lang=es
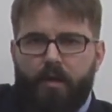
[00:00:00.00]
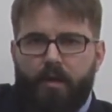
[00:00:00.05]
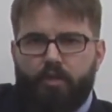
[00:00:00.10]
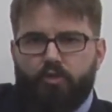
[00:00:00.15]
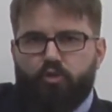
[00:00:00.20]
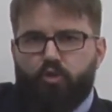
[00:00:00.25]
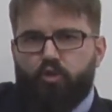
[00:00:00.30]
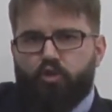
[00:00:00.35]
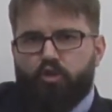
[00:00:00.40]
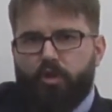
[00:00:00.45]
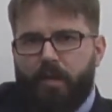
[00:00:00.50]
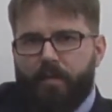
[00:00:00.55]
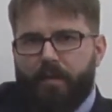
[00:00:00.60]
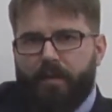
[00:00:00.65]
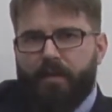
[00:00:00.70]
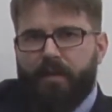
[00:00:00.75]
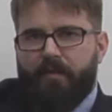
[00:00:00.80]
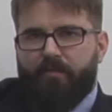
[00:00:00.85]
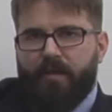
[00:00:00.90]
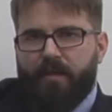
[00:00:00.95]
Esto no
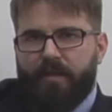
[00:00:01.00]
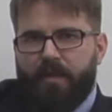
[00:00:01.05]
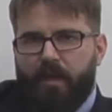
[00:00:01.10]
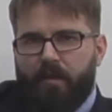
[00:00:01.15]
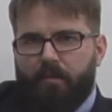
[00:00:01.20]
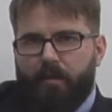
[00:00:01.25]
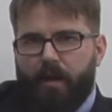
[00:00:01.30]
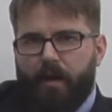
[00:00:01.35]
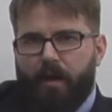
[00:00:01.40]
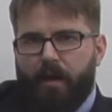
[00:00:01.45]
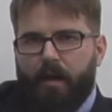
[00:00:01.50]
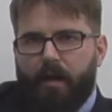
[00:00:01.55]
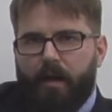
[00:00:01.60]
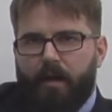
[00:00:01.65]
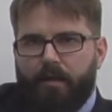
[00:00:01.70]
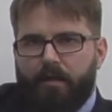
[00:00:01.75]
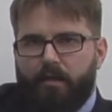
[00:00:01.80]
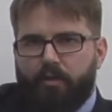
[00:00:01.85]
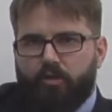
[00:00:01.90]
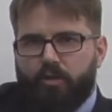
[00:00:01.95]
solamente
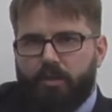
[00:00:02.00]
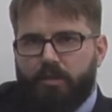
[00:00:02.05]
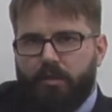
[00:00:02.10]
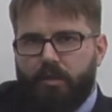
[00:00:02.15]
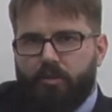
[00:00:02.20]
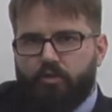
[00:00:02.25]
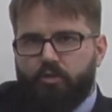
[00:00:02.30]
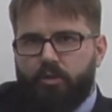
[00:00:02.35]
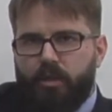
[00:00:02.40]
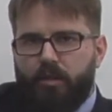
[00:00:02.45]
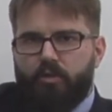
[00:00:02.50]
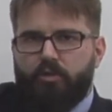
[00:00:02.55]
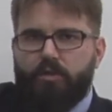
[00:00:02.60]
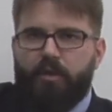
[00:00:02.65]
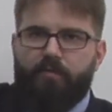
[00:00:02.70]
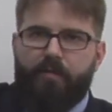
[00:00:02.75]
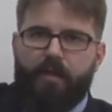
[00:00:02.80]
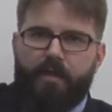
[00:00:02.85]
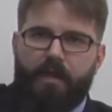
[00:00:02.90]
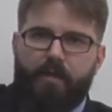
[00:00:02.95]
afectaba a los Estados Unidos,
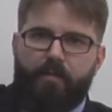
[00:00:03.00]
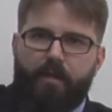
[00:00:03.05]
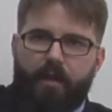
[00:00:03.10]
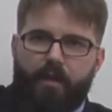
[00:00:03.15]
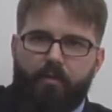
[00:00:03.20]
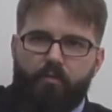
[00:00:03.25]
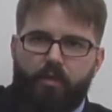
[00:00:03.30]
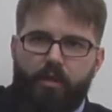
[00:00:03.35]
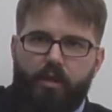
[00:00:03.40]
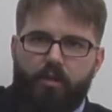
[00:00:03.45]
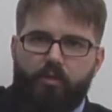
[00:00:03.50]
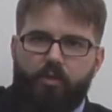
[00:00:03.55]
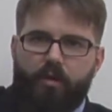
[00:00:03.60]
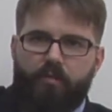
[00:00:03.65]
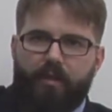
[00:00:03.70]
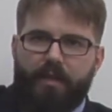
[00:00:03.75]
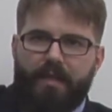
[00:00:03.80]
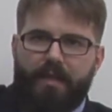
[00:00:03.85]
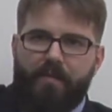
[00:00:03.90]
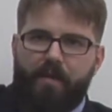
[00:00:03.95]
afectaba al Reino Unido,
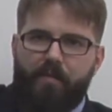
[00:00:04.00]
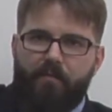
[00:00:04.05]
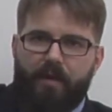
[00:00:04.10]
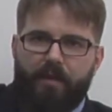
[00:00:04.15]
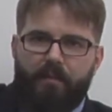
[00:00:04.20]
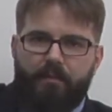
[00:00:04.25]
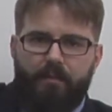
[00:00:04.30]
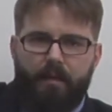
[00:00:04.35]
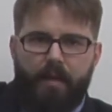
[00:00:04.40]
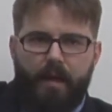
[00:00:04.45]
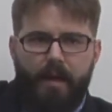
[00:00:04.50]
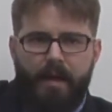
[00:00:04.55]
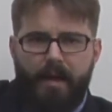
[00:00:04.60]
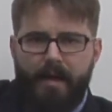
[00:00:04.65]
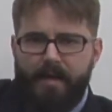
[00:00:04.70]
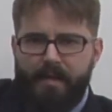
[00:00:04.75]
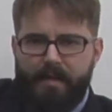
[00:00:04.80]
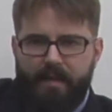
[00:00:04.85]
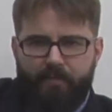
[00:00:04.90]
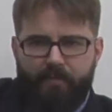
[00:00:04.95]
afectaba a Francia
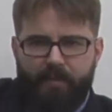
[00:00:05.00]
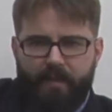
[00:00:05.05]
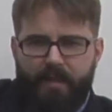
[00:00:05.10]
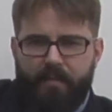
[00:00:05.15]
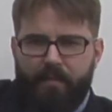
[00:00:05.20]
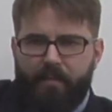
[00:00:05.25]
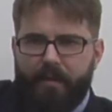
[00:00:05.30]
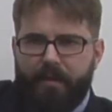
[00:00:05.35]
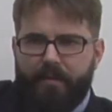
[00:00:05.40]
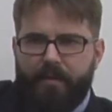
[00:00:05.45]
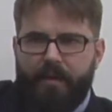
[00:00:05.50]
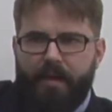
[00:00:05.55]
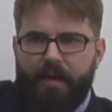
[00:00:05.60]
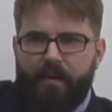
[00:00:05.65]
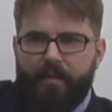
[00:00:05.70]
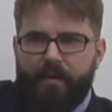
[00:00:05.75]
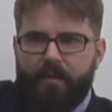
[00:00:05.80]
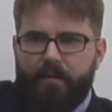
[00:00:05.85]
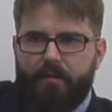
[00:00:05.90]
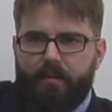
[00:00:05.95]
y afectaba
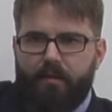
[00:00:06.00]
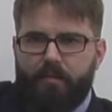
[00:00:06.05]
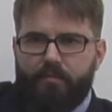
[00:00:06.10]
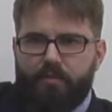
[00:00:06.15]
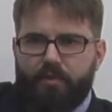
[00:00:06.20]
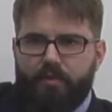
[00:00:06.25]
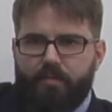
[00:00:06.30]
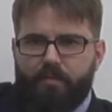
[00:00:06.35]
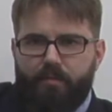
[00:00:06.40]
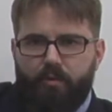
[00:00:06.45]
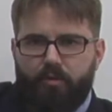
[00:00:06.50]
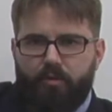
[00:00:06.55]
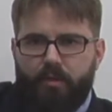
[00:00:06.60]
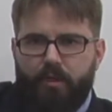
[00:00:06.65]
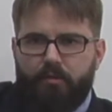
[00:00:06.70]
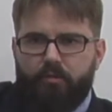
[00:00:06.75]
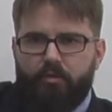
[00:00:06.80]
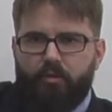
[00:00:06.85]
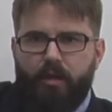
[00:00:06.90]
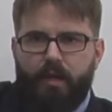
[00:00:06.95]
prácticamente, pues, por lo
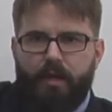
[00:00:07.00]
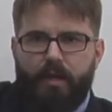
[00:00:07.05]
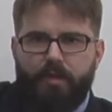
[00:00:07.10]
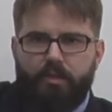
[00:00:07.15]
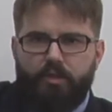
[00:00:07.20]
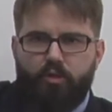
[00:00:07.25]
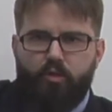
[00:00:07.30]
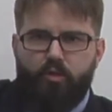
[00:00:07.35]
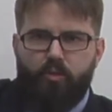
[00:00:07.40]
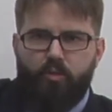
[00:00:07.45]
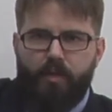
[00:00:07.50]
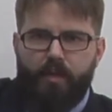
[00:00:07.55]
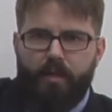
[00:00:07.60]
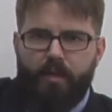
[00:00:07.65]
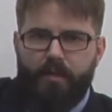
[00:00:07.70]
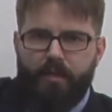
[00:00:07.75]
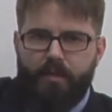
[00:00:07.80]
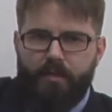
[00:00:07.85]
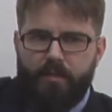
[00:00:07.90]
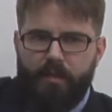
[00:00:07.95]
tanto, a las
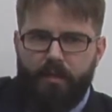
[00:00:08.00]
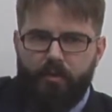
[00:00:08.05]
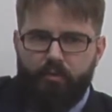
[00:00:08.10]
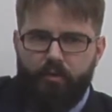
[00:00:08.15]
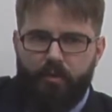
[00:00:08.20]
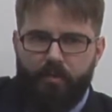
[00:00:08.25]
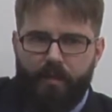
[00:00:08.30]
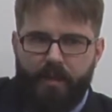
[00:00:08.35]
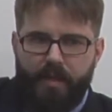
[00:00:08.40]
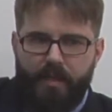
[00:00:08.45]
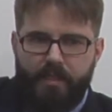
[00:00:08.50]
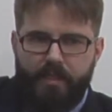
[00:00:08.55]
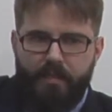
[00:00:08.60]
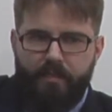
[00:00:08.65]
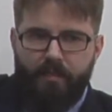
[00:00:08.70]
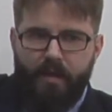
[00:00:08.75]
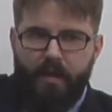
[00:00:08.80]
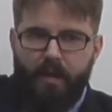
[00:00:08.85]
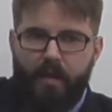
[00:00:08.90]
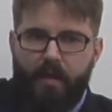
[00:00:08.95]
comunidades europeas.
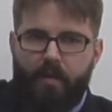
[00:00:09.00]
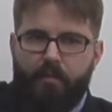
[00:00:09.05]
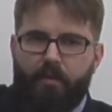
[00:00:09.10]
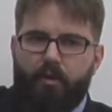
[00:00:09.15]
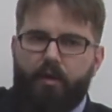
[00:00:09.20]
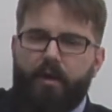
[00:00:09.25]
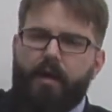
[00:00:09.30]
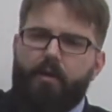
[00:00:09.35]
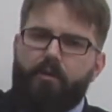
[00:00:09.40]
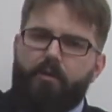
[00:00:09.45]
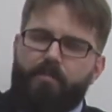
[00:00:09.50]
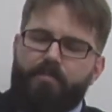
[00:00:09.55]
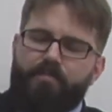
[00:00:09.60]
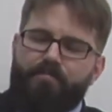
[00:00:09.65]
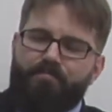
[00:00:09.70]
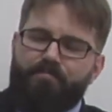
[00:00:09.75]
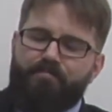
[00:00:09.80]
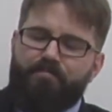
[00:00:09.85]
Pero claro,